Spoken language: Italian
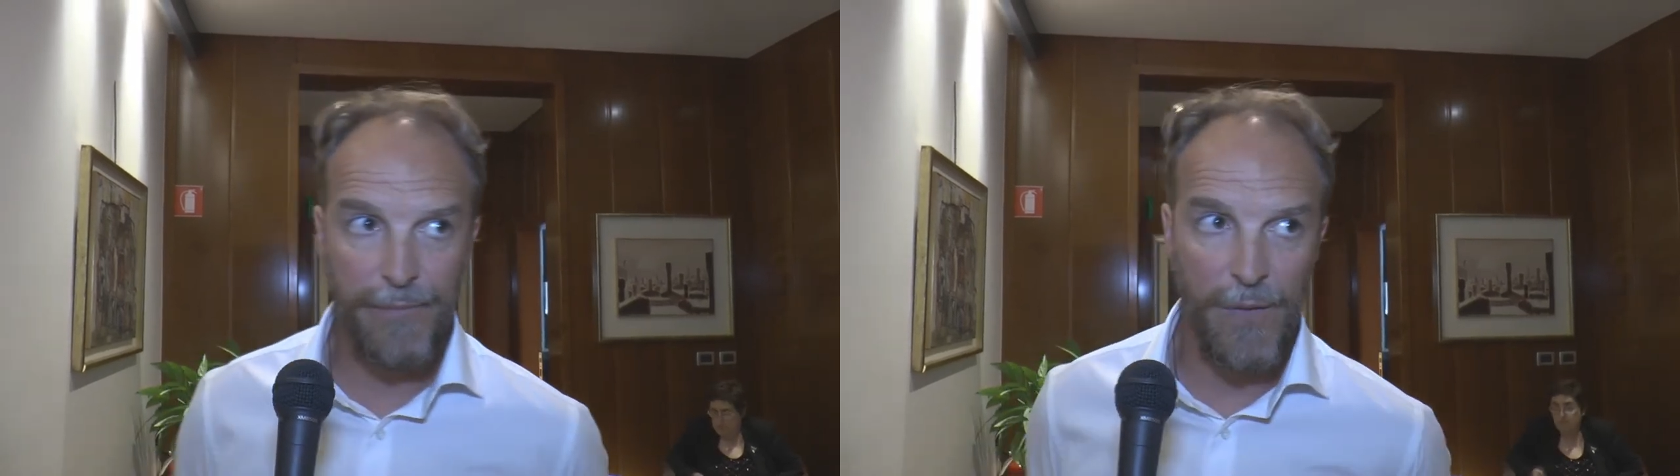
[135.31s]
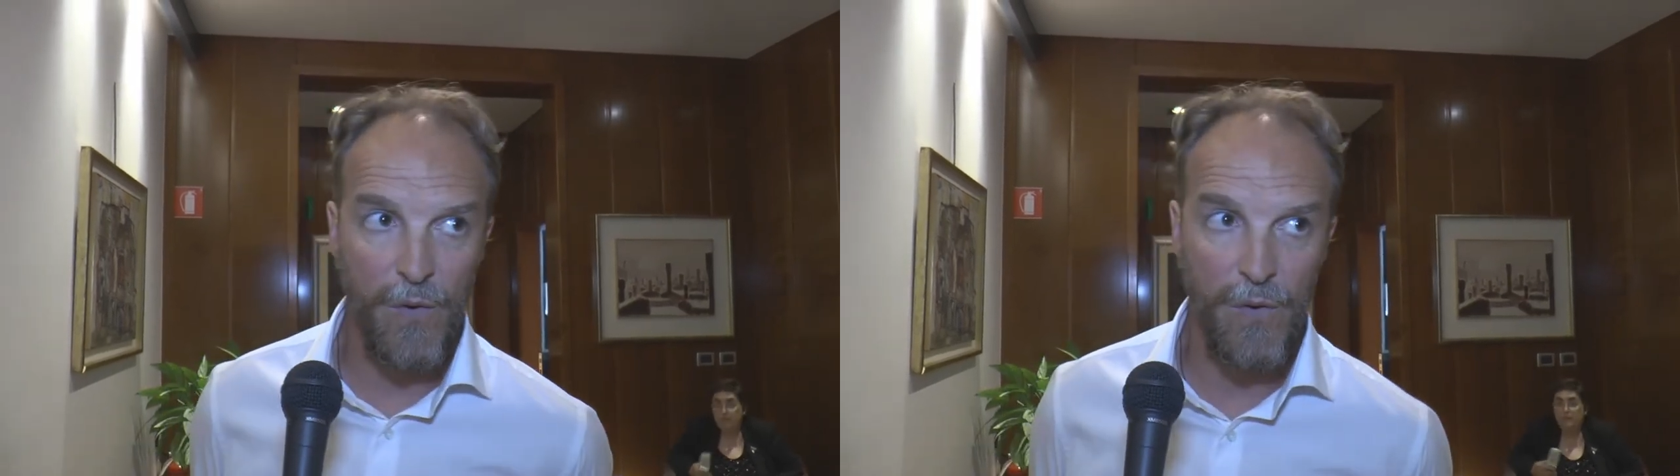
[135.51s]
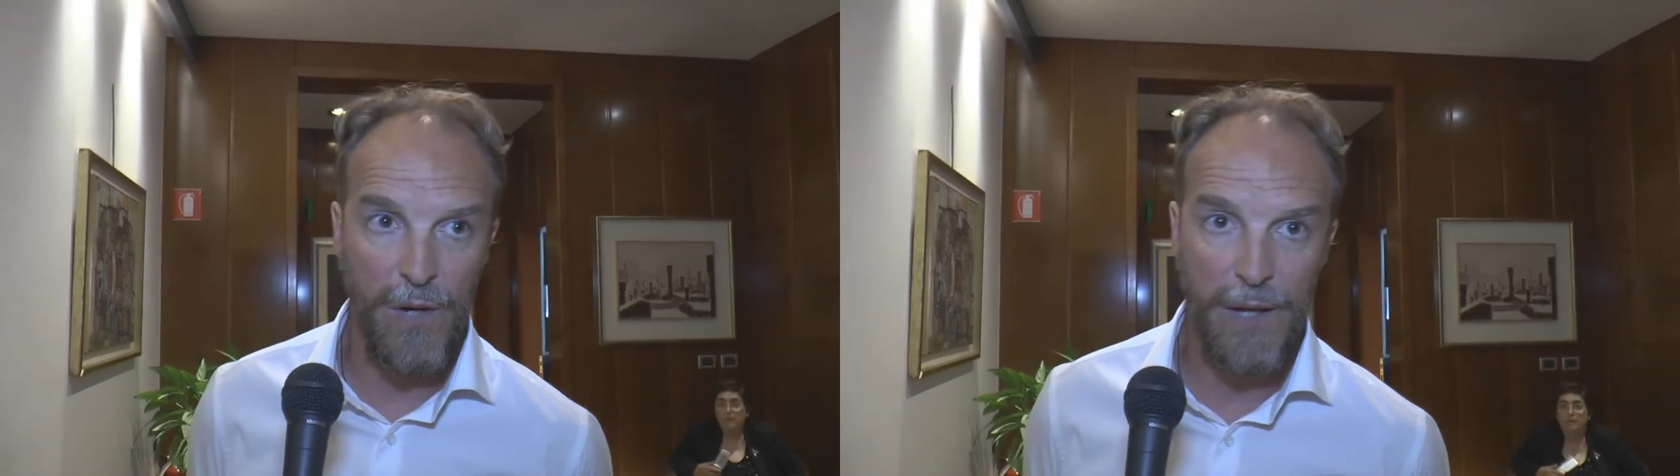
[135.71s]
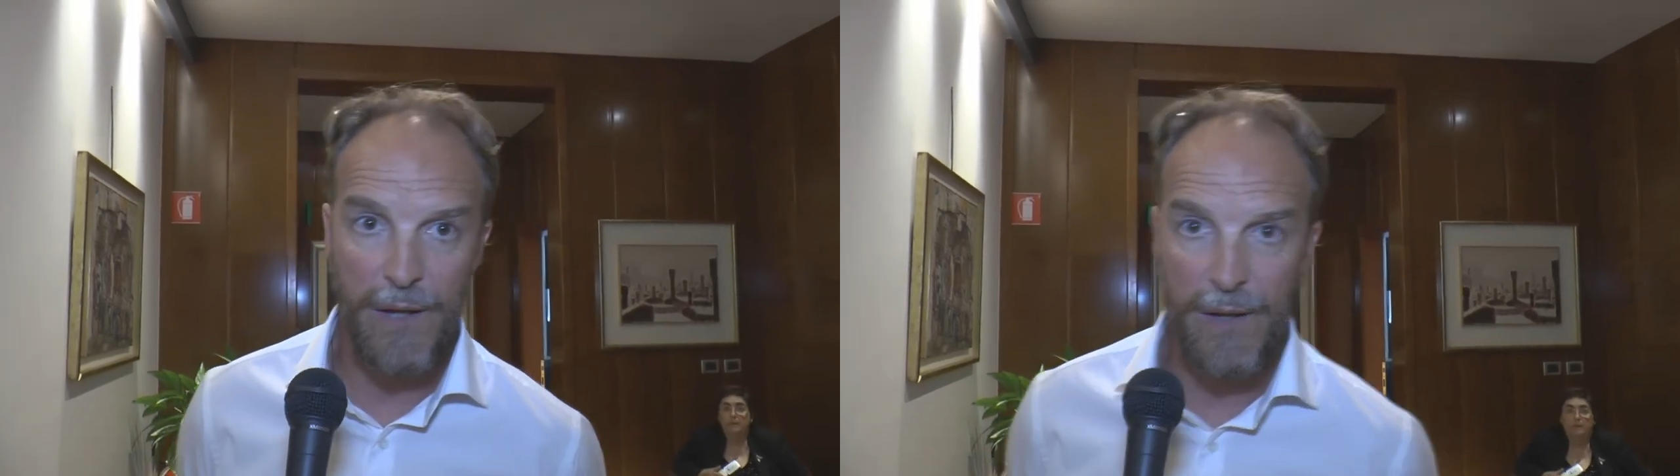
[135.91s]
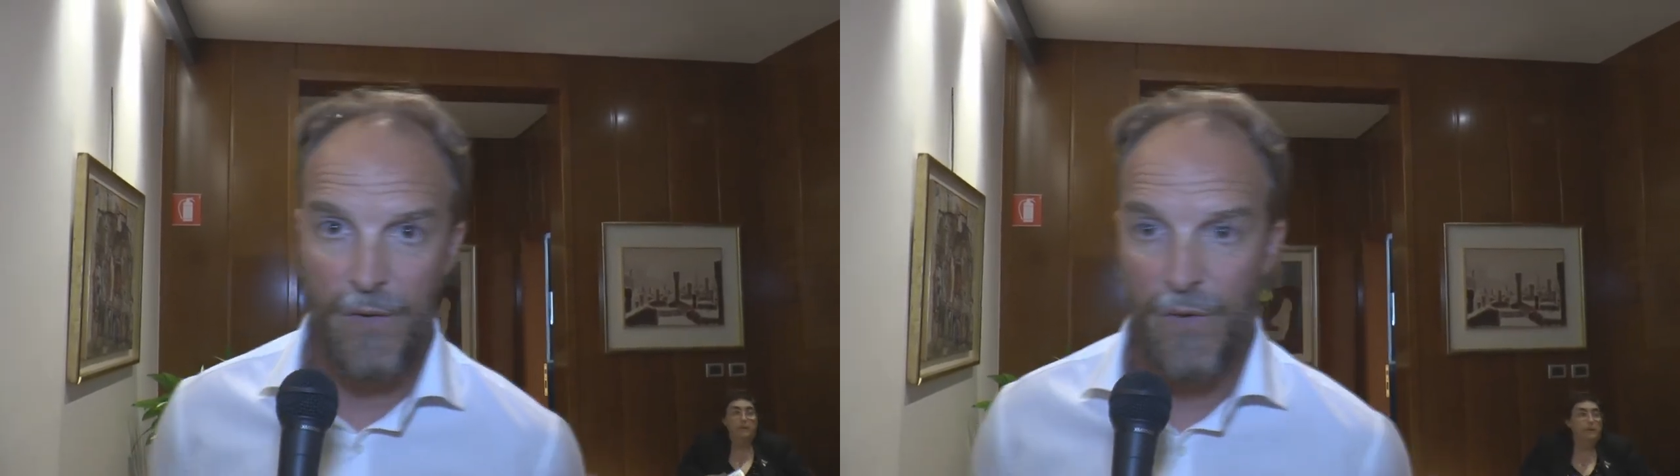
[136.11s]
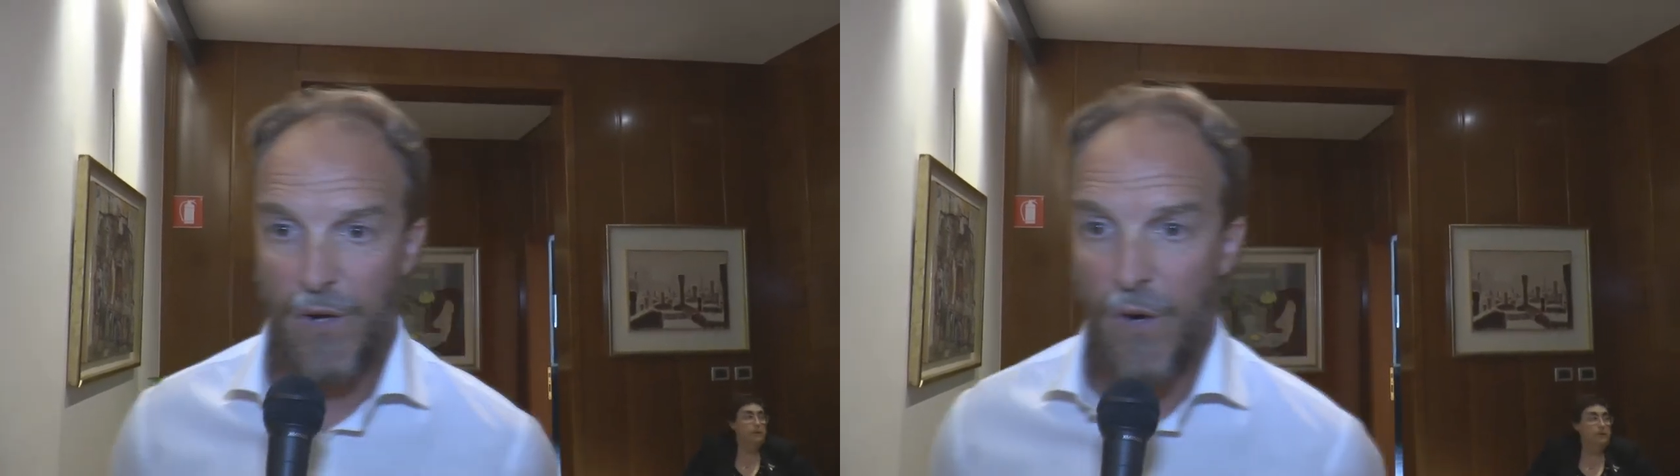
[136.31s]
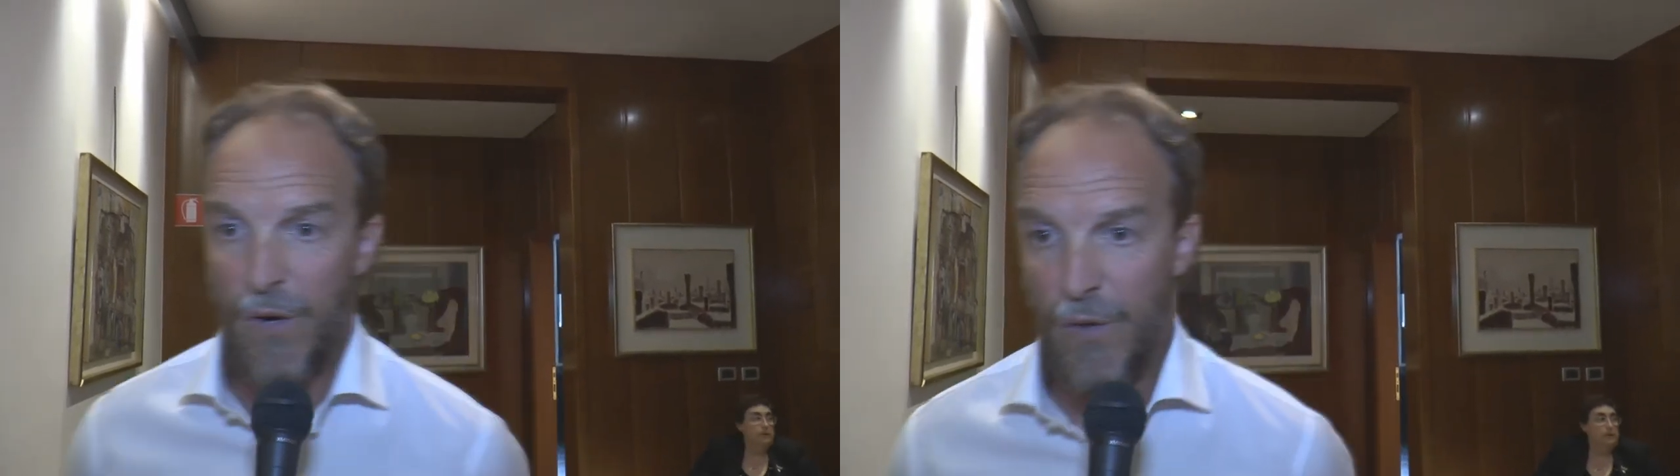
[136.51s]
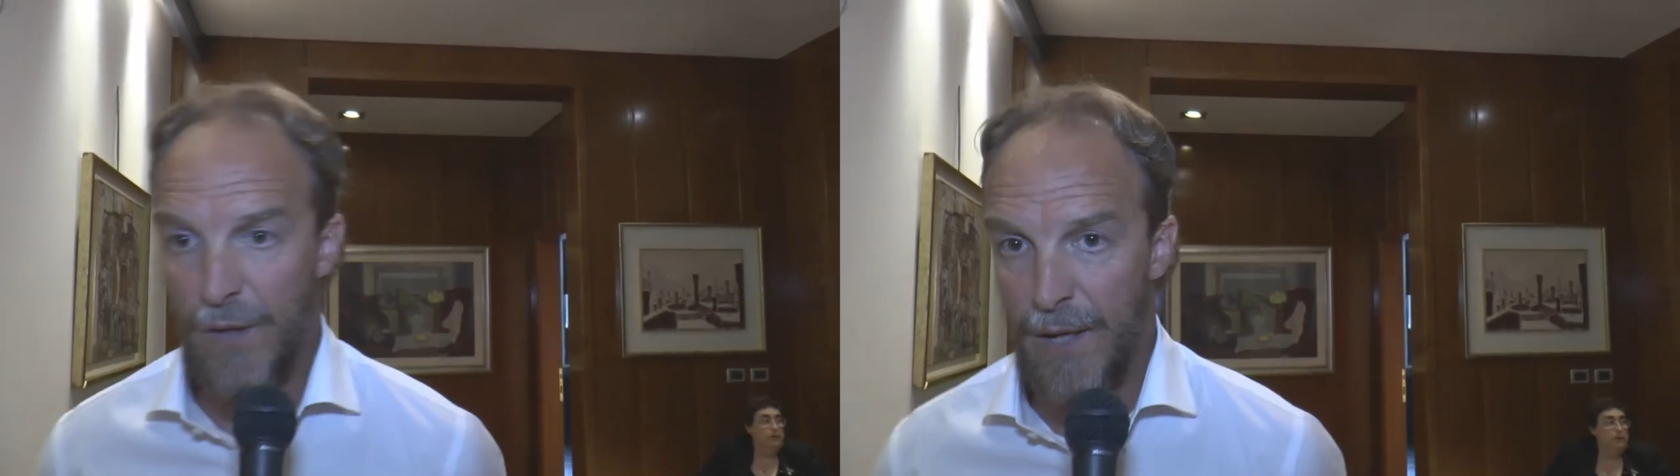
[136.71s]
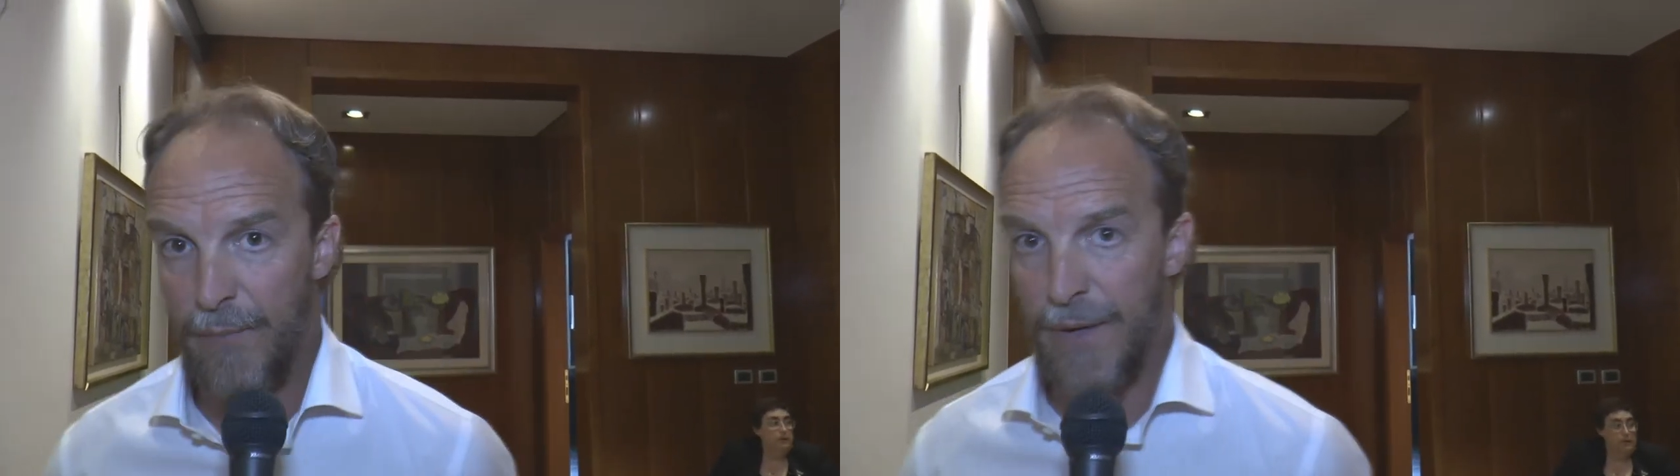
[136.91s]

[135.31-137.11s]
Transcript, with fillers: non, eh, non, ricordo delle